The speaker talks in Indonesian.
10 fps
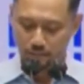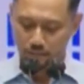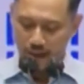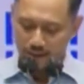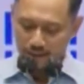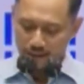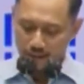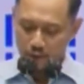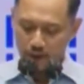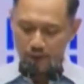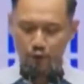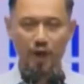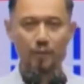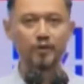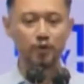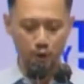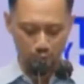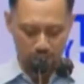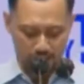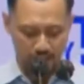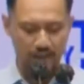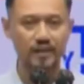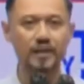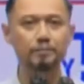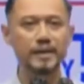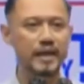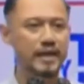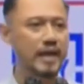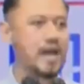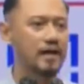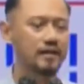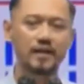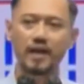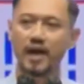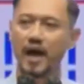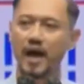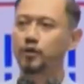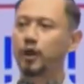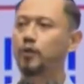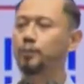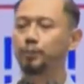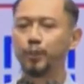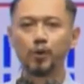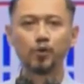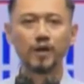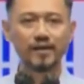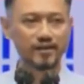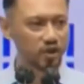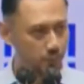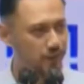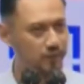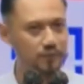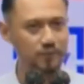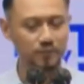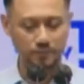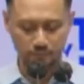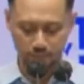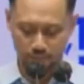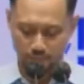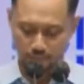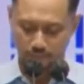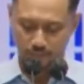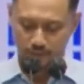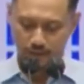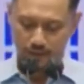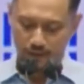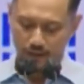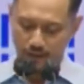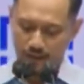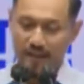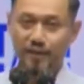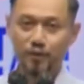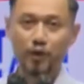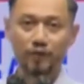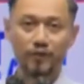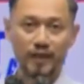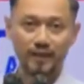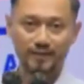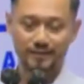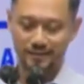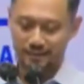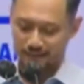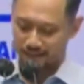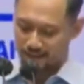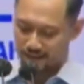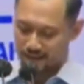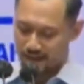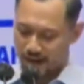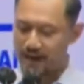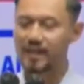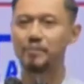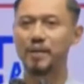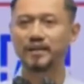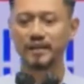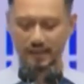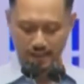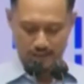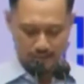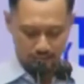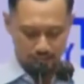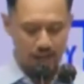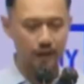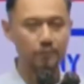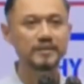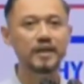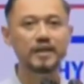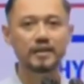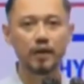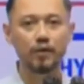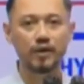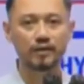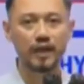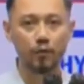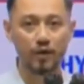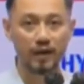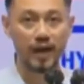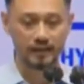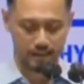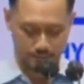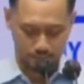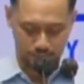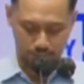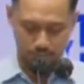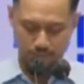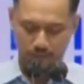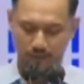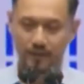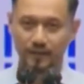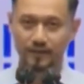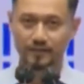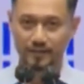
Insya Allah Partai Demokrat akan terus konsisten menyuarakan aspirasi rakyat. Ketika Partai Demokrat sedang tinggi-tingginya menata kembali, membangun soliditas dan